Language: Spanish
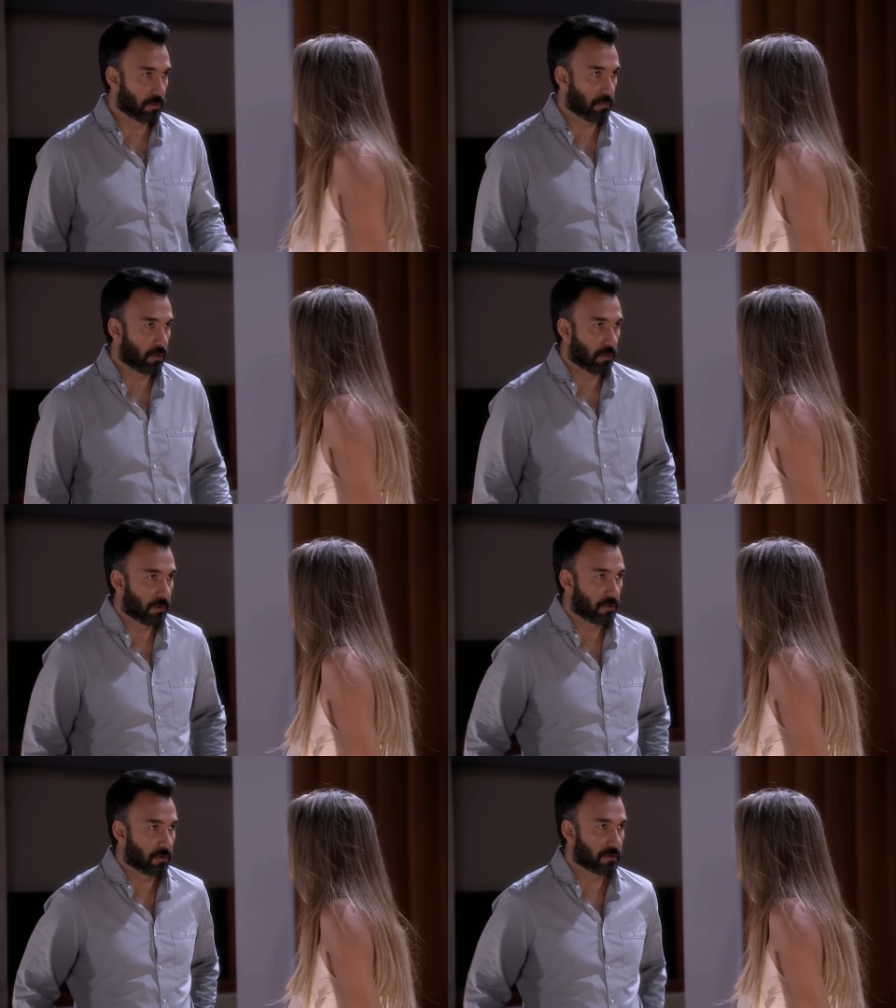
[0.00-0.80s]
por lo
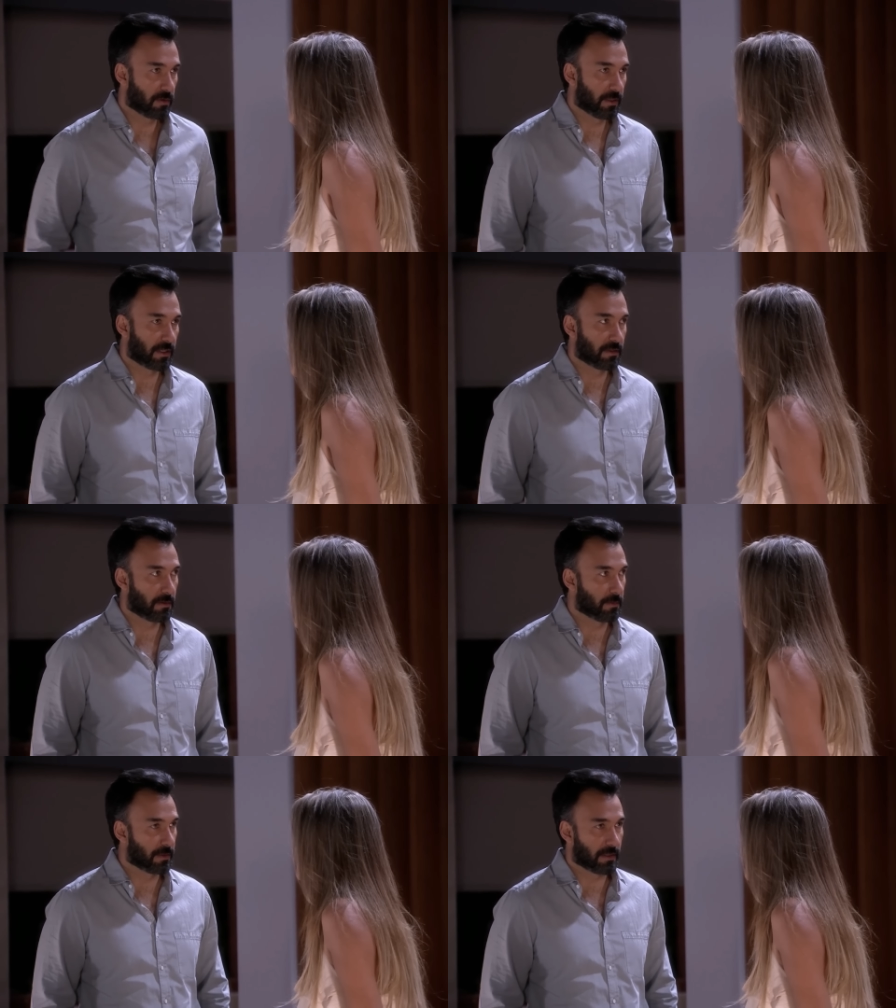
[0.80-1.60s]
menos yo no sabía que te
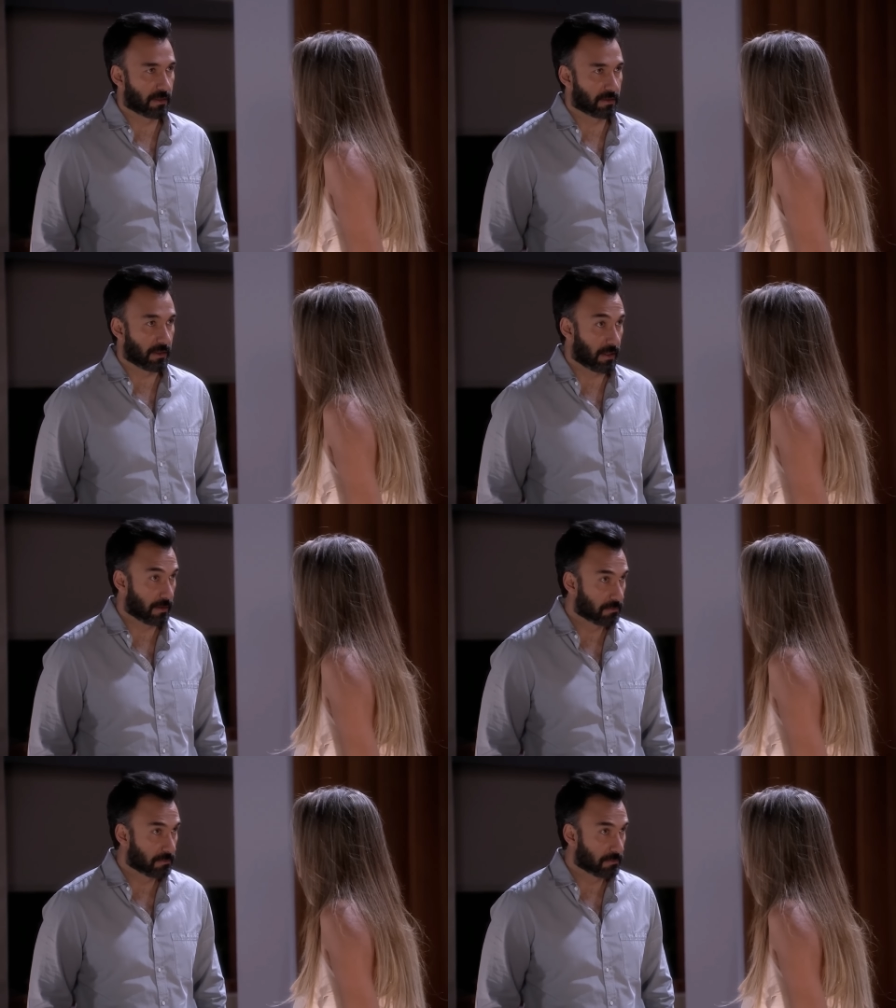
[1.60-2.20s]
iba a invitar a cenar.